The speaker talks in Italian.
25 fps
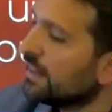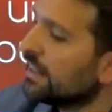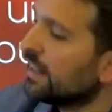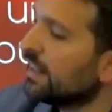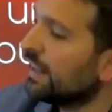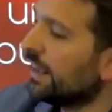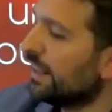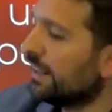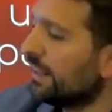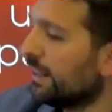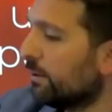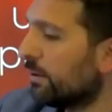
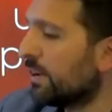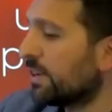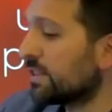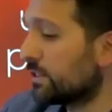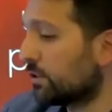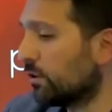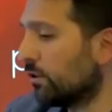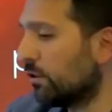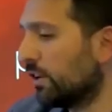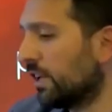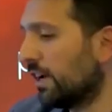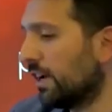Ed è una
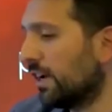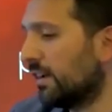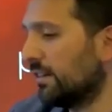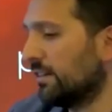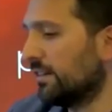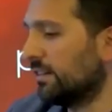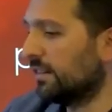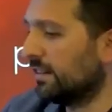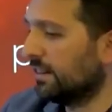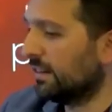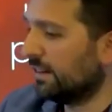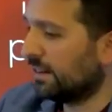
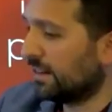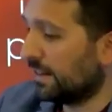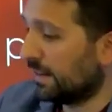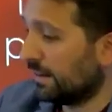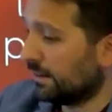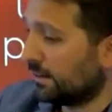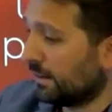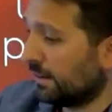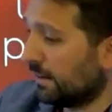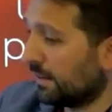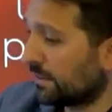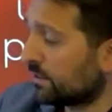storia la,
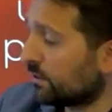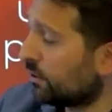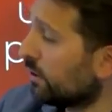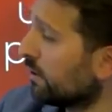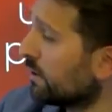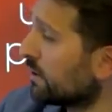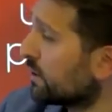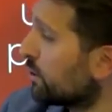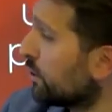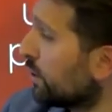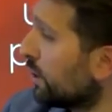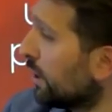la,
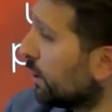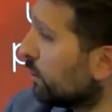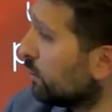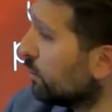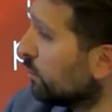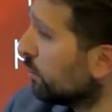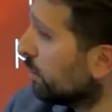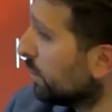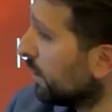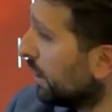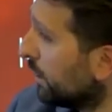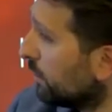storia è una storia
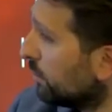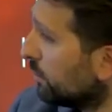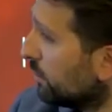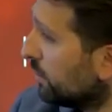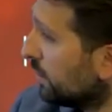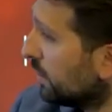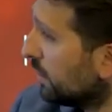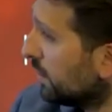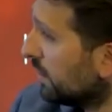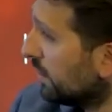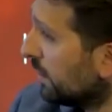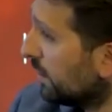cupa, è
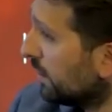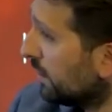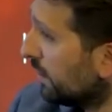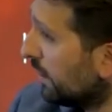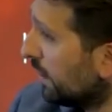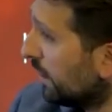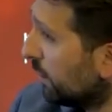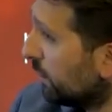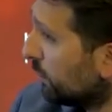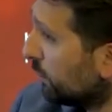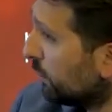un, è un